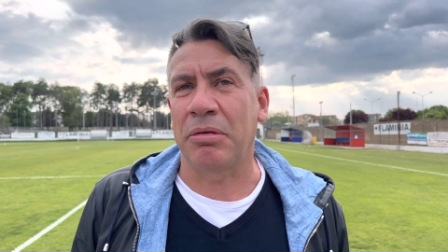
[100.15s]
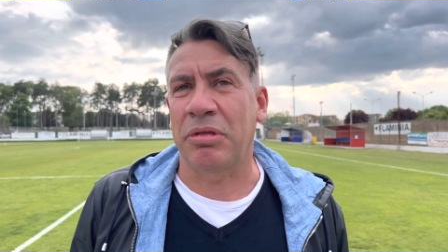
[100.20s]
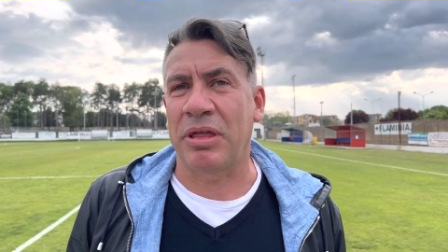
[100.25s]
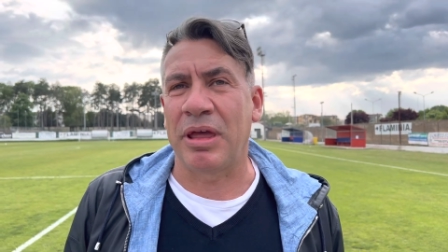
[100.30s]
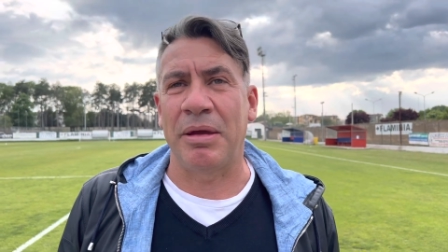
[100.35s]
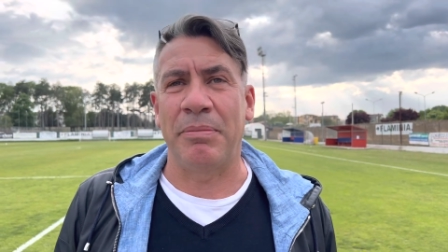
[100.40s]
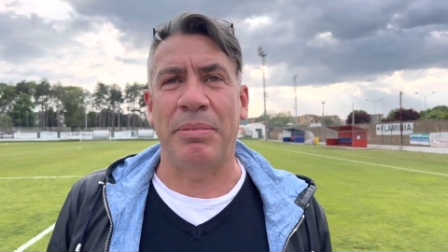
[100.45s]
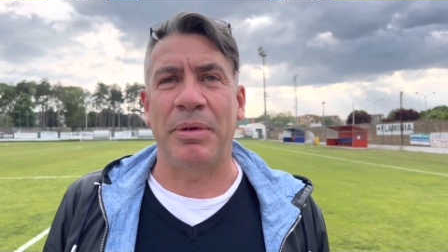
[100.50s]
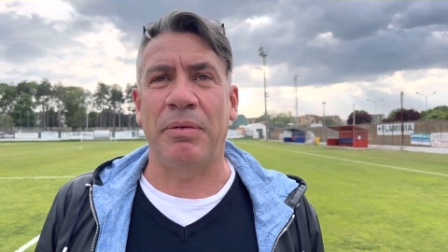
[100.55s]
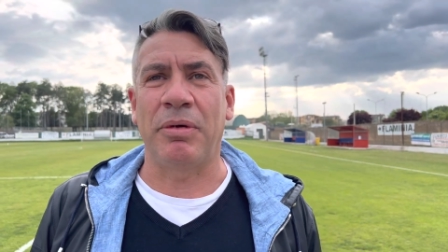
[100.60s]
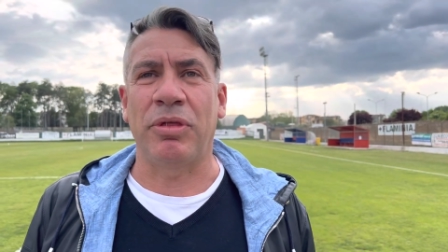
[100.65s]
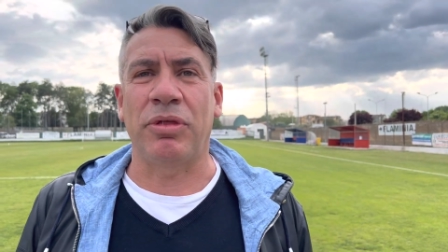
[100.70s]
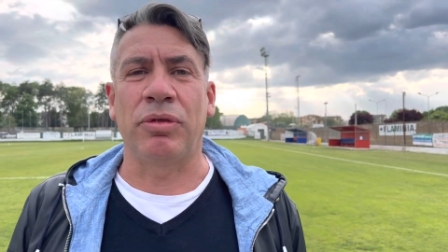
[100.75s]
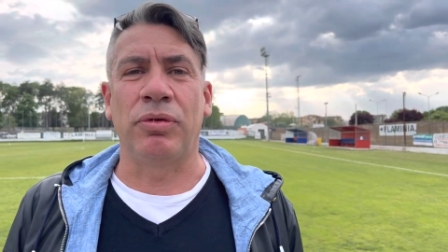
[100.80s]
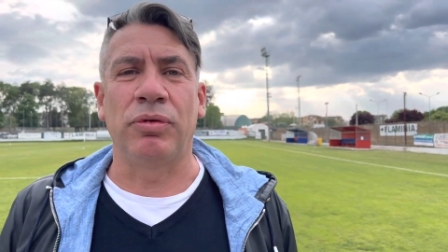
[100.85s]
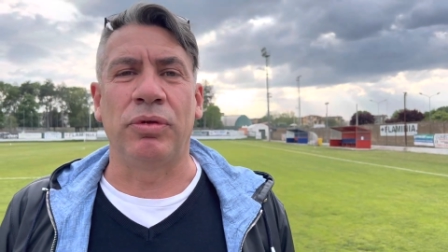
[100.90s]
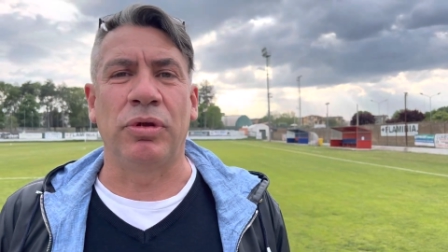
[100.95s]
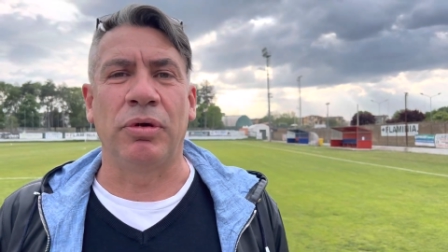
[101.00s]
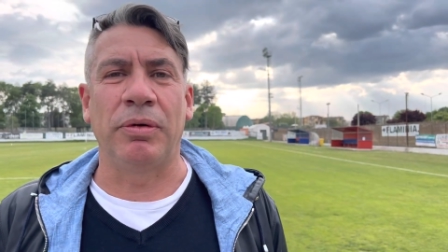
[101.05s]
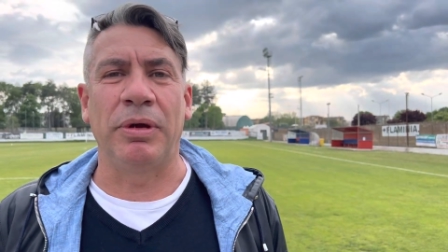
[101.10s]
sempre quasi
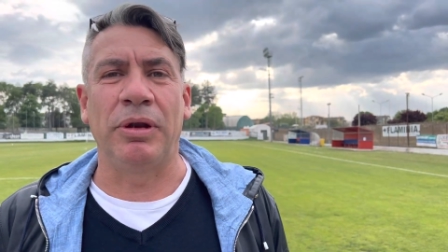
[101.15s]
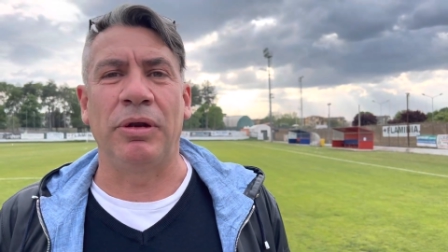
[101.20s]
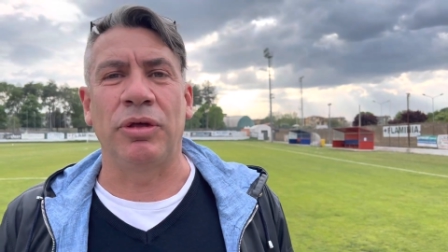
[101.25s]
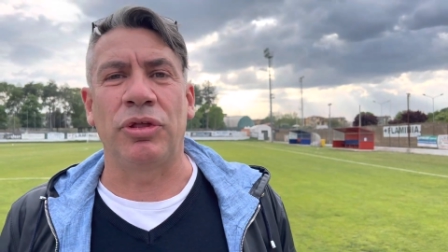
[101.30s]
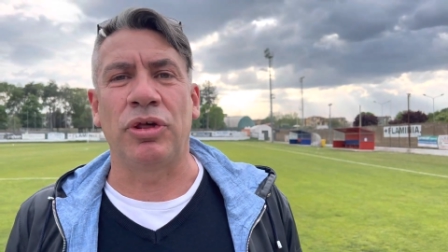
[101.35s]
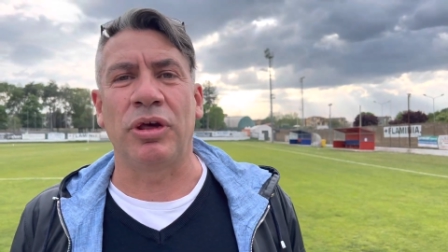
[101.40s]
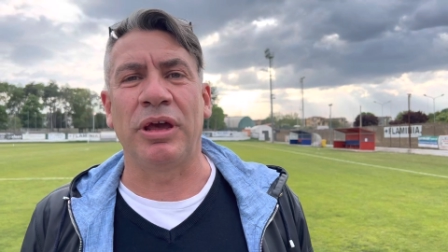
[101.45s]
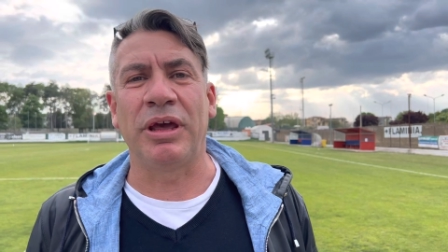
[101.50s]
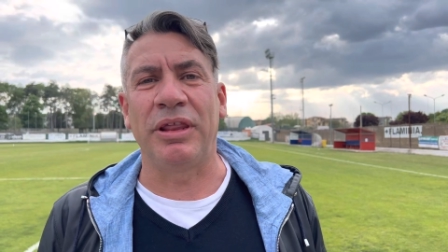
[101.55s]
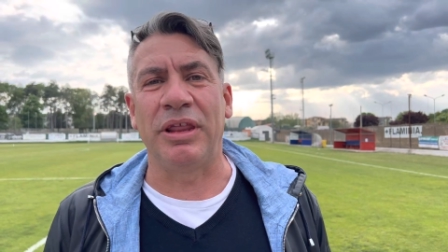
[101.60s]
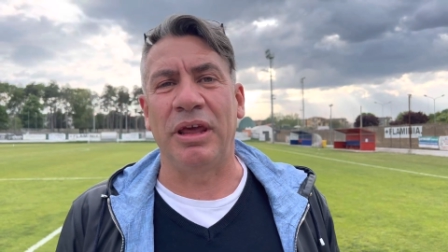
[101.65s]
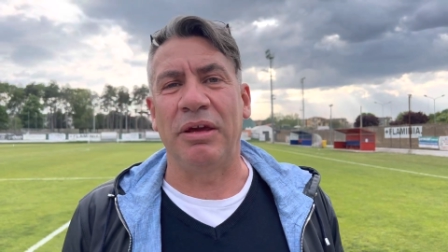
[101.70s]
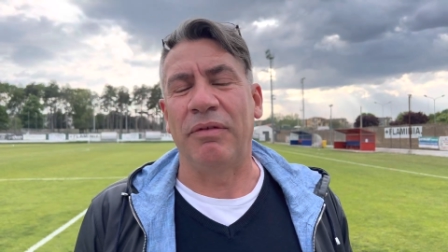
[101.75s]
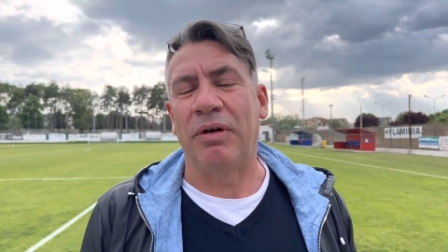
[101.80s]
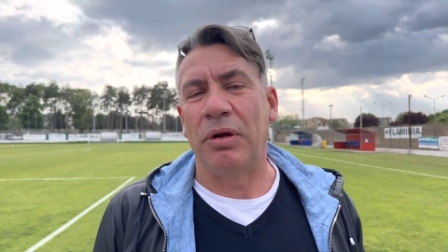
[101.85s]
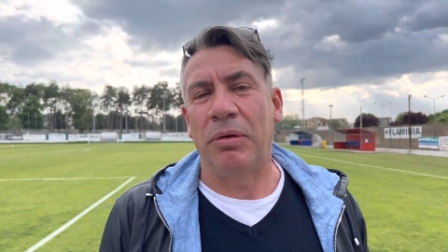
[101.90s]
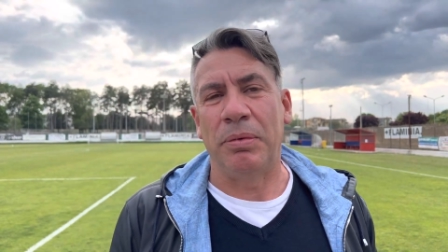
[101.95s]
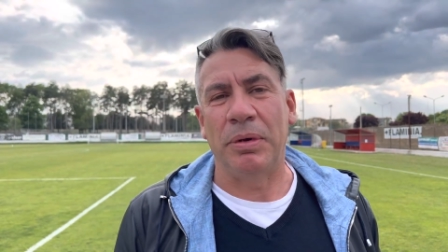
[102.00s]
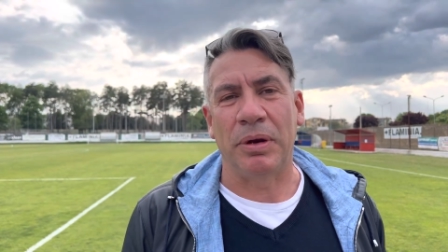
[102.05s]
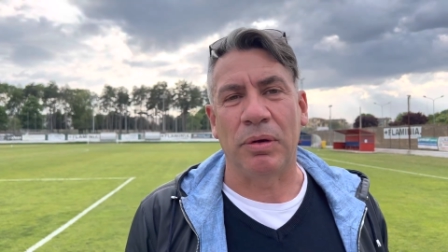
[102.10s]
tutto quello che ci
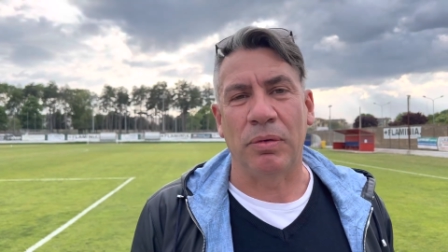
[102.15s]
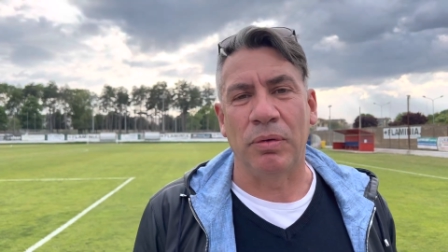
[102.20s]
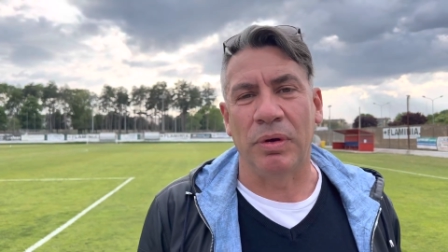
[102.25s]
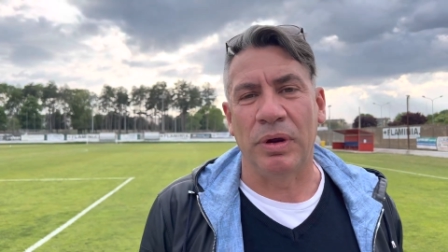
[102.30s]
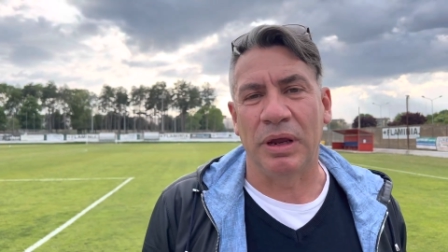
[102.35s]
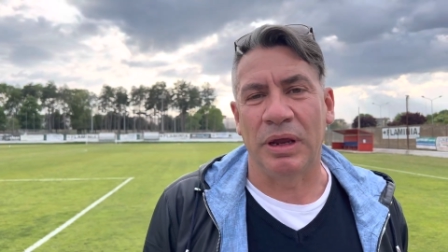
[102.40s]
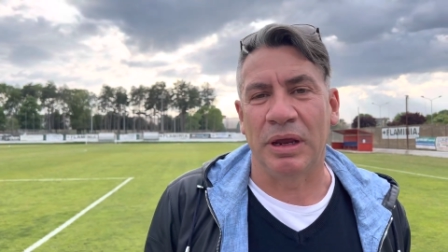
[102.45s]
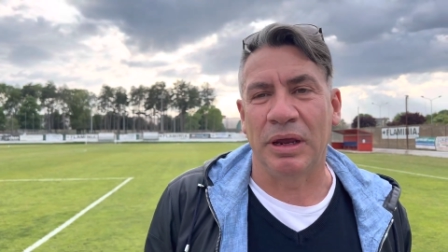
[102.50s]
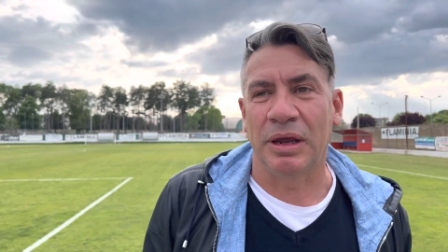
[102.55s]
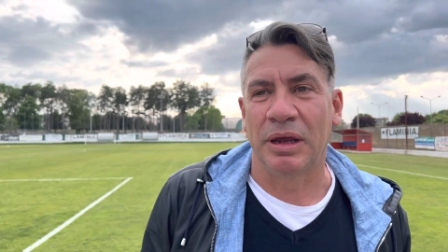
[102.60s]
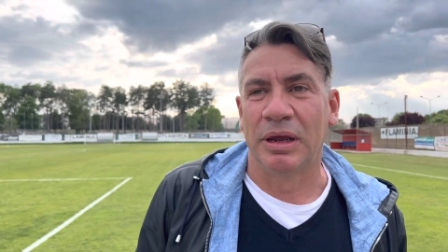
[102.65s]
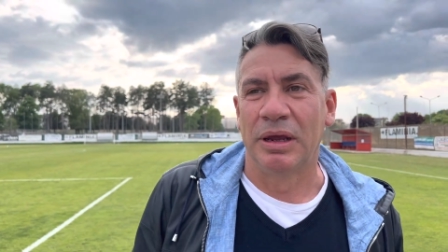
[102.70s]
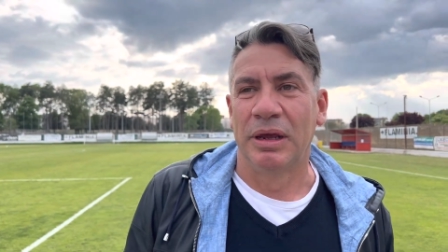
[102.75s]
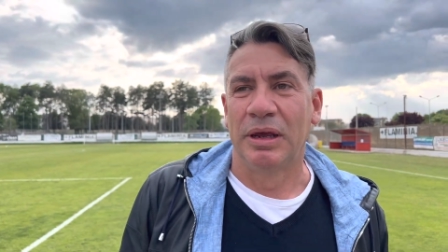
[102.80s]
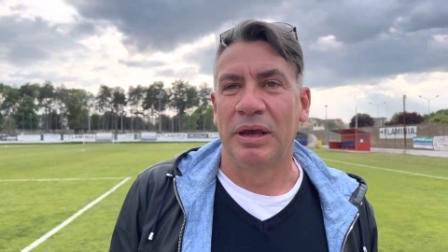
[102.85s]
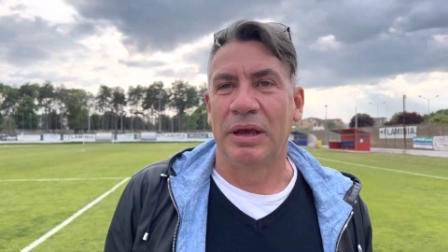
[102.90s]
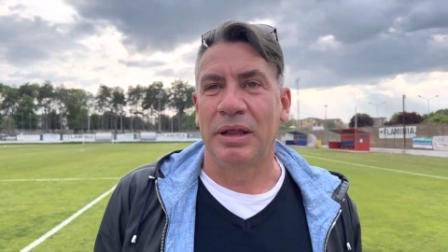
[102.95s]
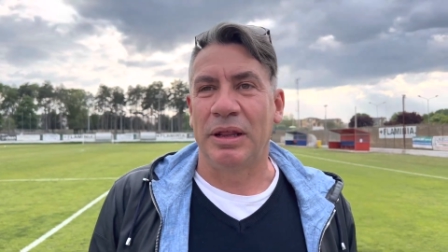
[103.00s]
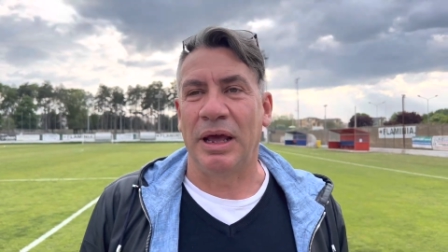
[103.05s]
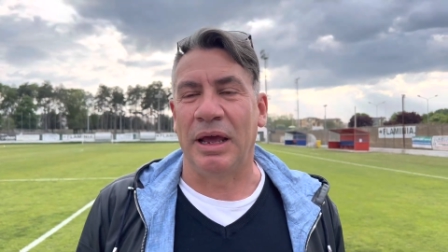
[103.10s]
chiedevano, per cui
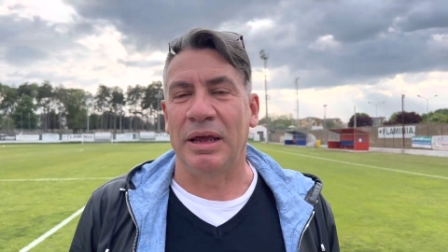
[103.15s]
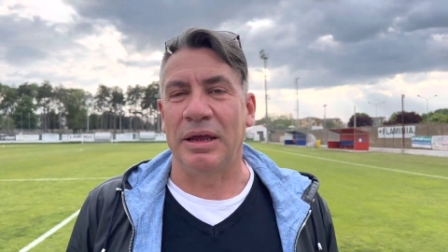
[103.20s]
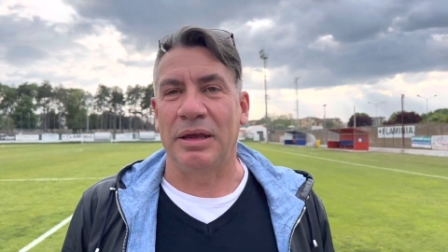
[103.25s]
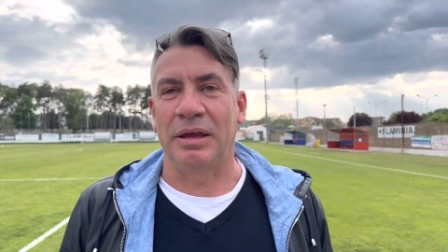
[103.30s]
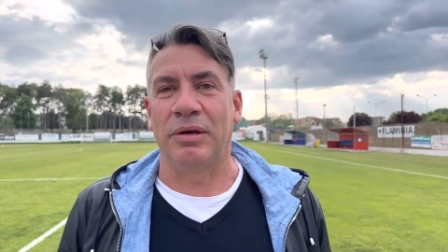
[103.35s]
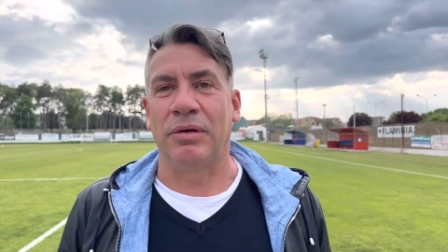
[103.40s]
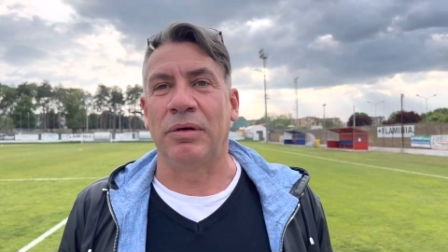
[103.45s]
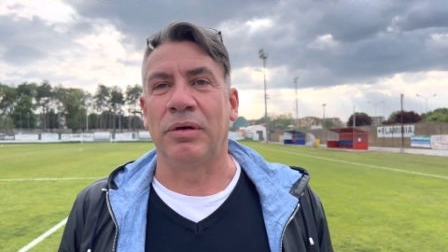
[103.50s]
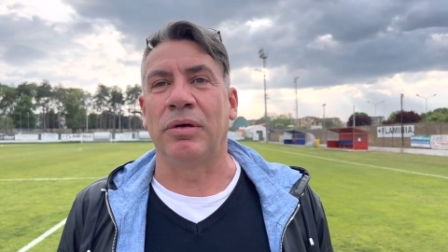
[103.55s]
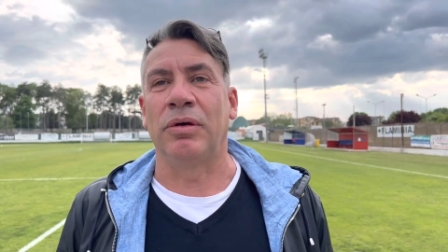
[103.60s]
dai, eh,